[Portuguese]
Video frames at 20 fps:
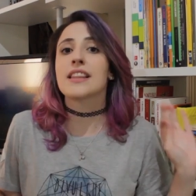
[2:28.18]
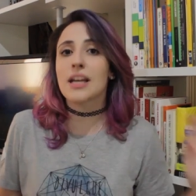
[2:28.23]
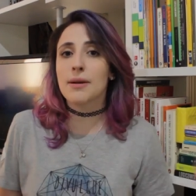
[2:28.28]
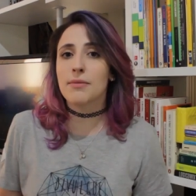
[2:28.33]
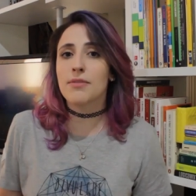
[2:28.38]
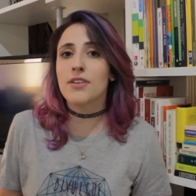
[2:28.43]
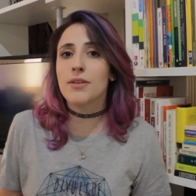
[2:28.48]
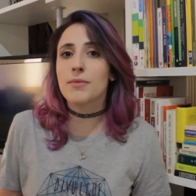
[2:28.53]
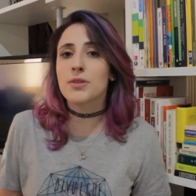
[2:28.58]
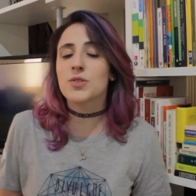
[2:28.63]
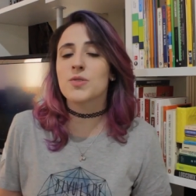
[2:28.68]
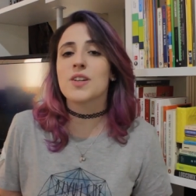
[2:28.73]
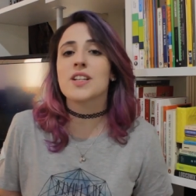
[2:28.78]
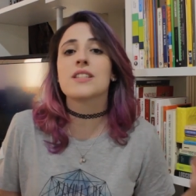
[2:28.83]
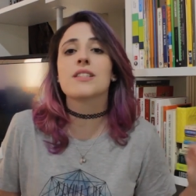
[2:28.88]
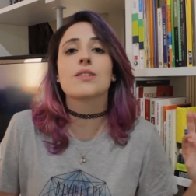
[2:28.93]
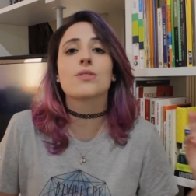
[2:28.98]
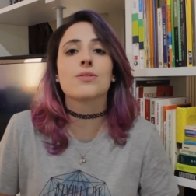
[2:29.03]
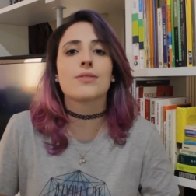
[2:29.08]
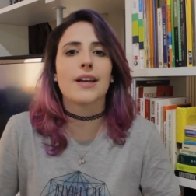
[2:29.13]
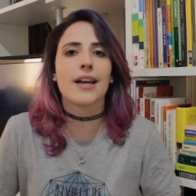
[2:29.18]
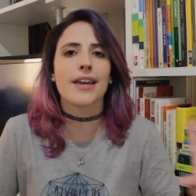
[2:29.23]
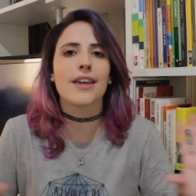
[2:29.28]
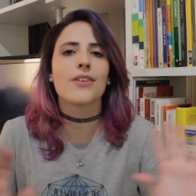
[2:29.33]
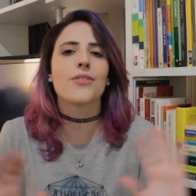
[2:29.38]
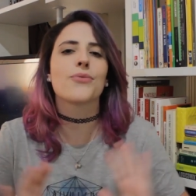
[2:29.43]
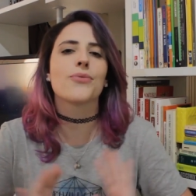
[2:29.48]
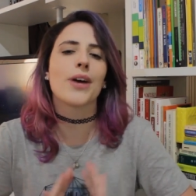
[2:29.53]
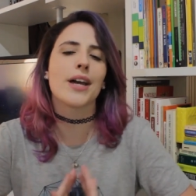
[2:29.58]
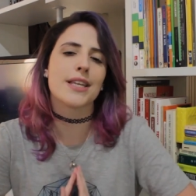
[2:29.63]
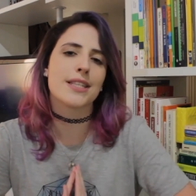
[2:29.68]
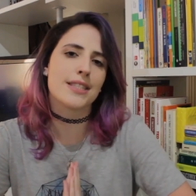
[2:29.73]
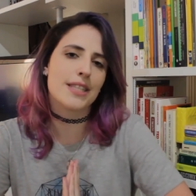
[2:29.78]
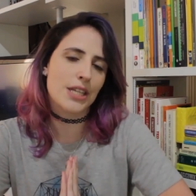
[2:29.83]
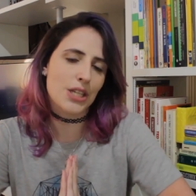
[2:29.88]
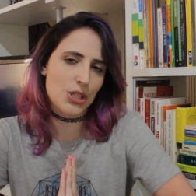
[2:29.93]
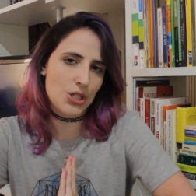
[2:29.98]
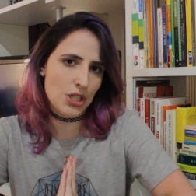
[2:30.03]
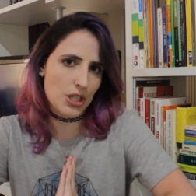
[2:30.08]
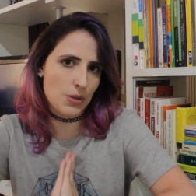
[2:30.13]
Então vamos ver se isso daí faz
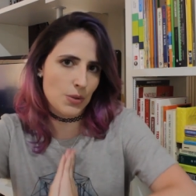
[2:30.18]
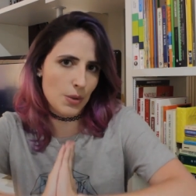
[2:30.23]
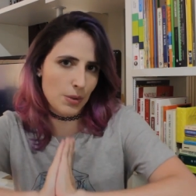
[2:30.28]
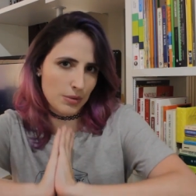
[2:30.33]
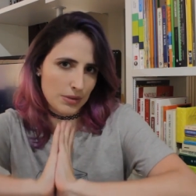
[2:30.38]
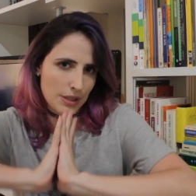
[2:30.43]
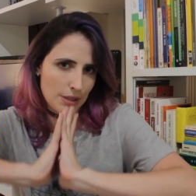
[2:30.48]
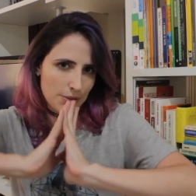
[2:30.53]
sentido ou